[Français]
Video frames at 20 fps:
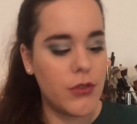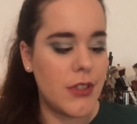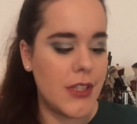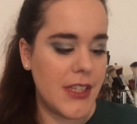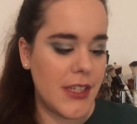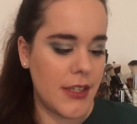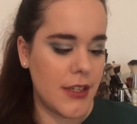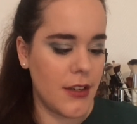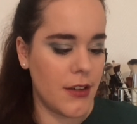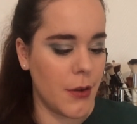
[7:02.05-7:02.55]
du
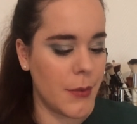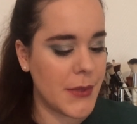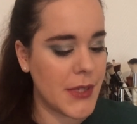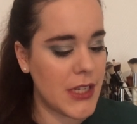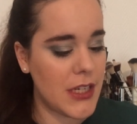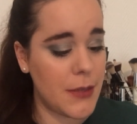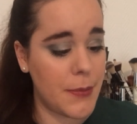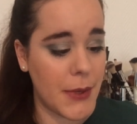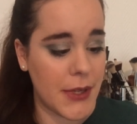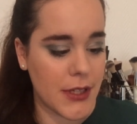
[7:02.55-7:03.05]
ticket, comme
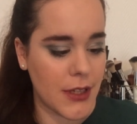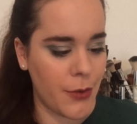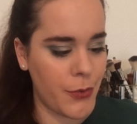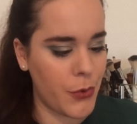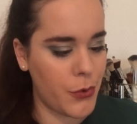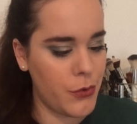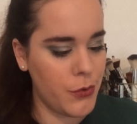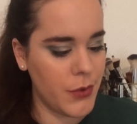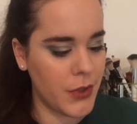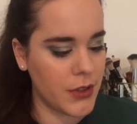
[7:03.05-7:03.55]
ça j'y passerai
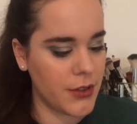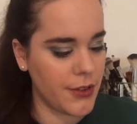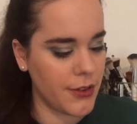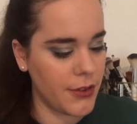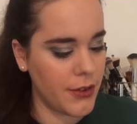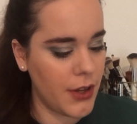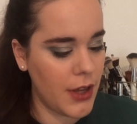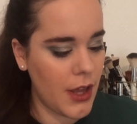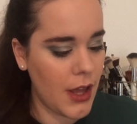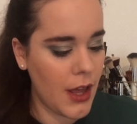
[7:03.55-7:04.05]
beaucoup moins de
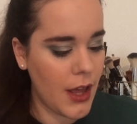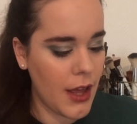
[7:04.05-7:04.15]
temps.